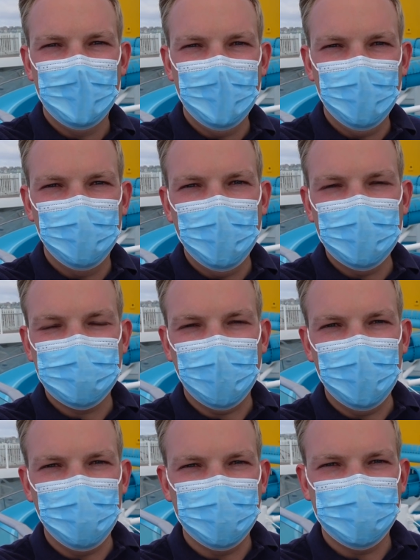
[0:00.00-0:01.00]
Die
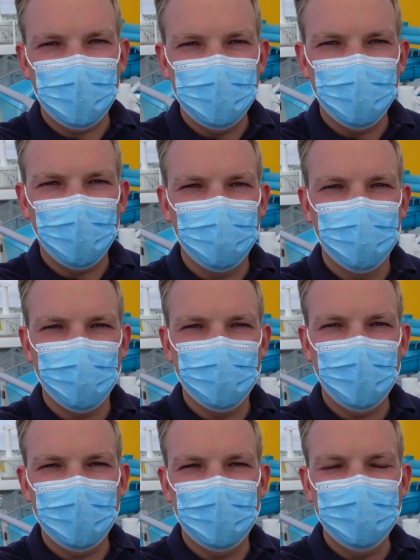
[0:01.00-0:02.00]
Mindesteilnehmerzahl dafür wurde
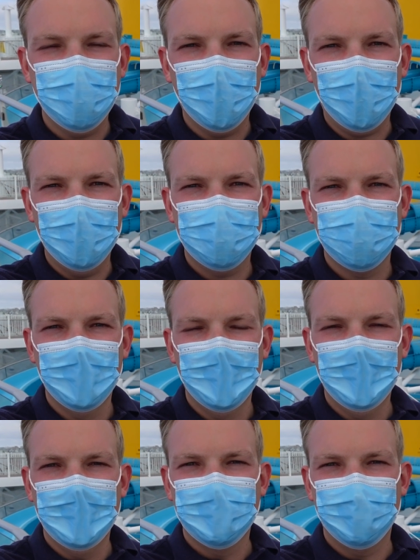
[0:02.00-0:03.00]
leider nicht erreicht,
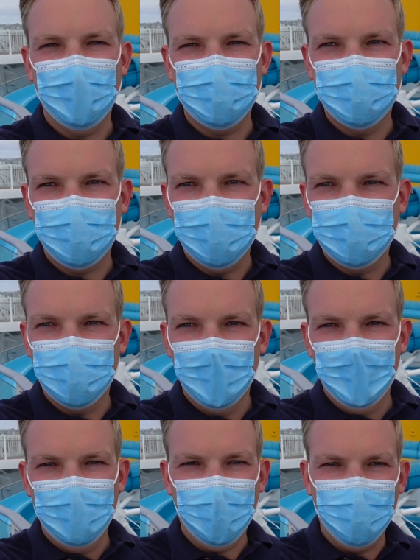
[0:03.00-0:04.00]
sodass es jetzt
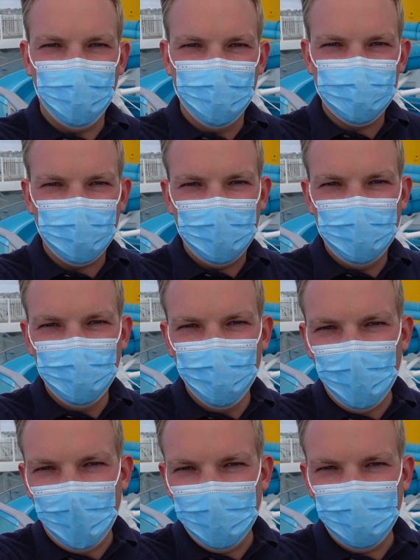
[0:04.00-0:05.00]
in Anführungsstrichen
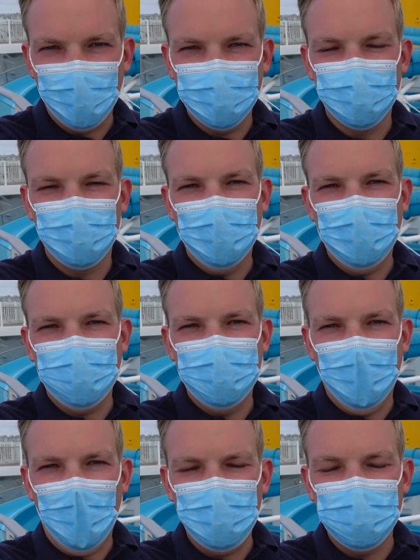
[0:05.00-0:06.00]
nur ein Ausflug hier nach
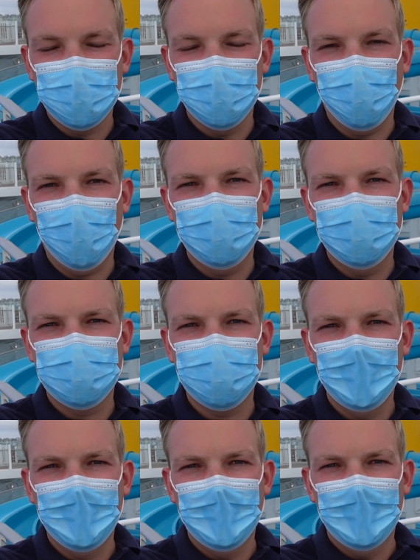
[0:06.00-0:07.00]
Neapel geworden ist.
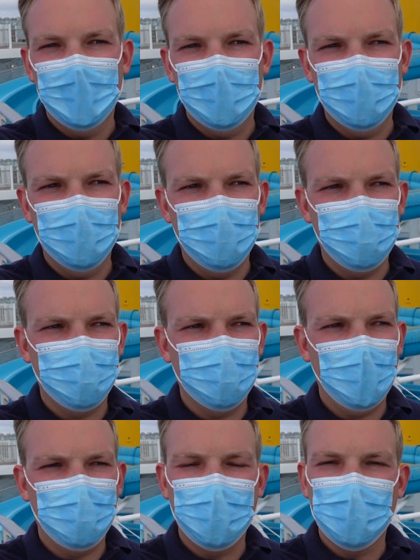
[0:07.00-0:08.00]
Ähm,
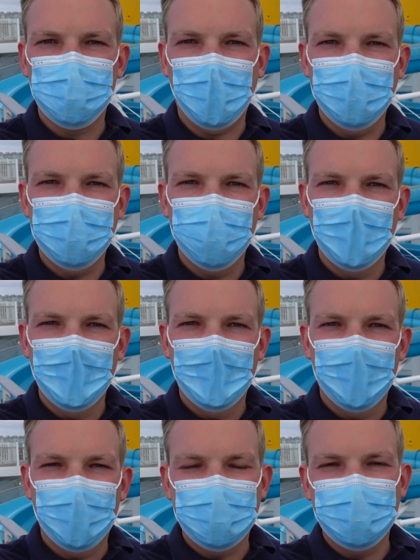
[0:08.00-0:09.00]
ich bin gespannt,
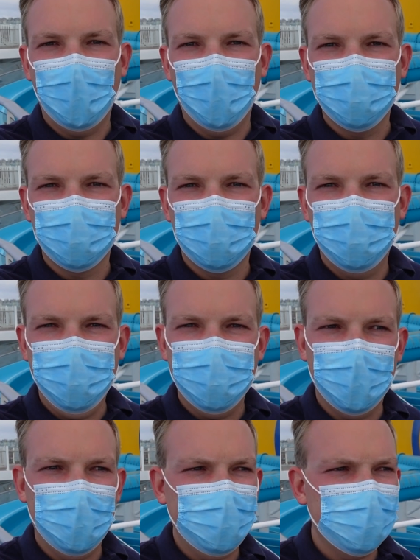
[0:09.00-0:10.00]
was dieser Ausflug zu bieten
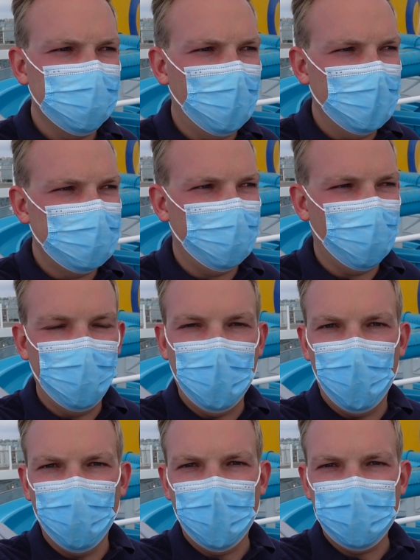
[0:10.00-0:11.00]
hat. Letztes Mal, als ich vor ein
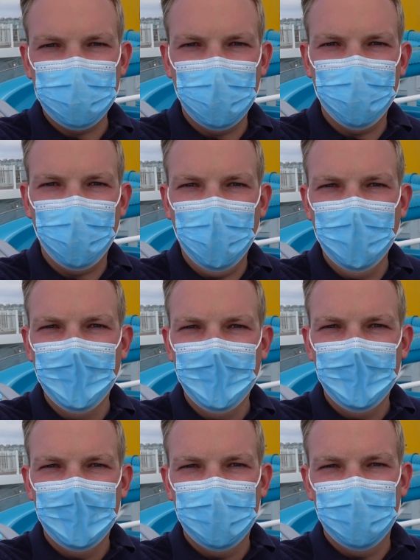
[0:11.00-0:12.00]
paar Monaten hier war,
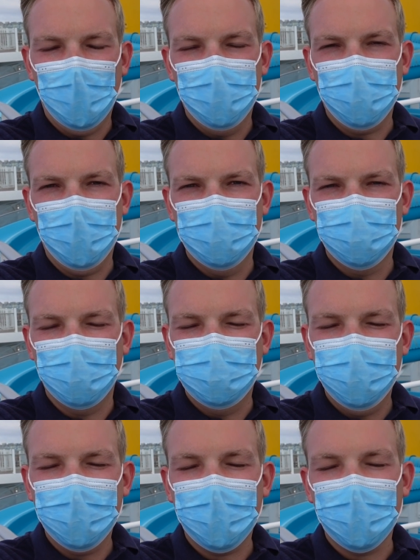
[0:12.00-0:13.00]
äh, habe ich einen
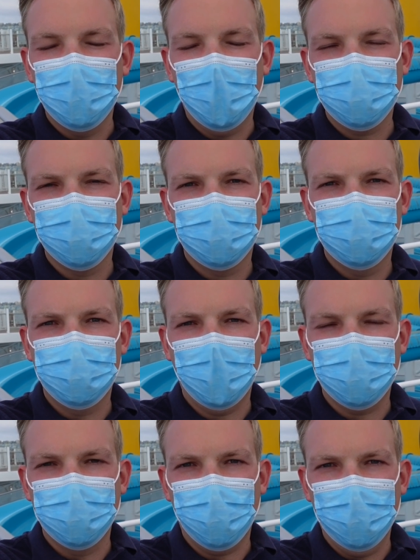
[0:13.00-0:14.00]
Spaziergang gemacht durch die
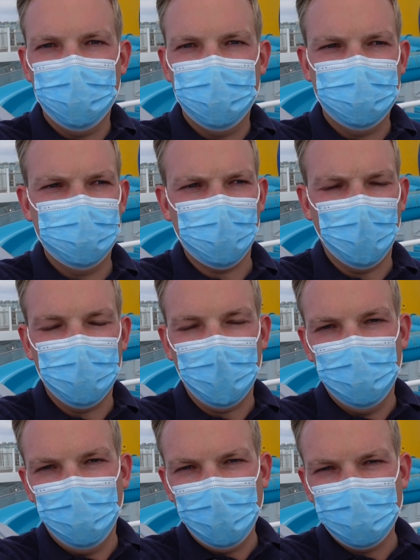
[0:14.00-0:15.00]
Stadt und heute ist es, glaube ich,
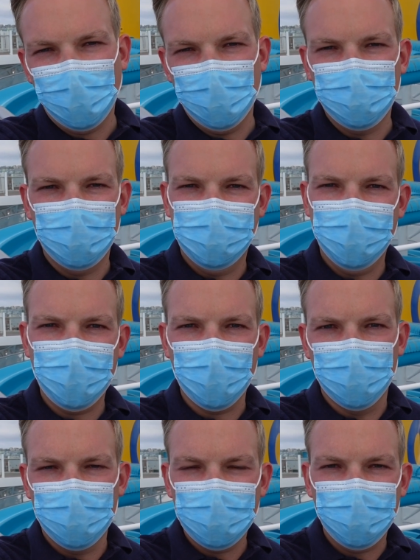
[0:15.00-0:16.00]
ein Mix aus Spaziergang
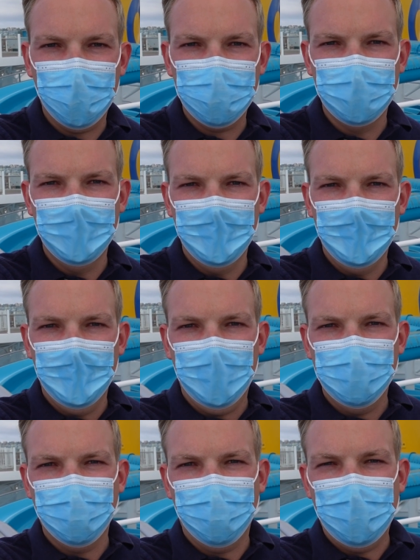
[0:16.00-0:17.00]
und Busfahrt.
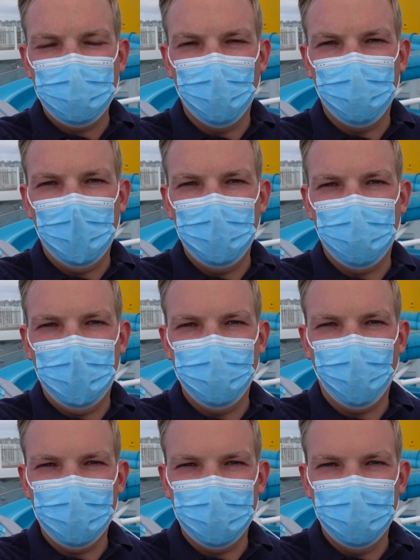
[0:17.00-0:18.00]
Also vielleicht nochmal ein paar
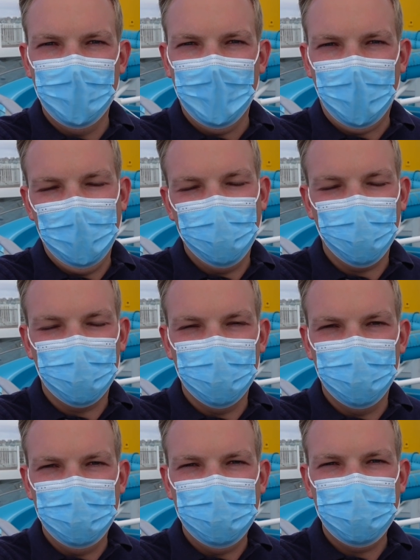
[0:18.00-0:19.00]
neue
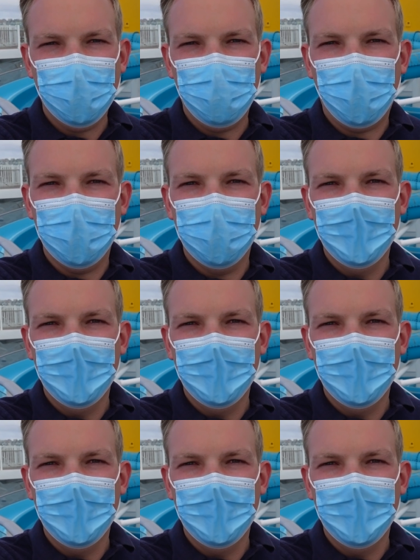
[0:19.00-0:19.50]
Eindrücke mit dabei.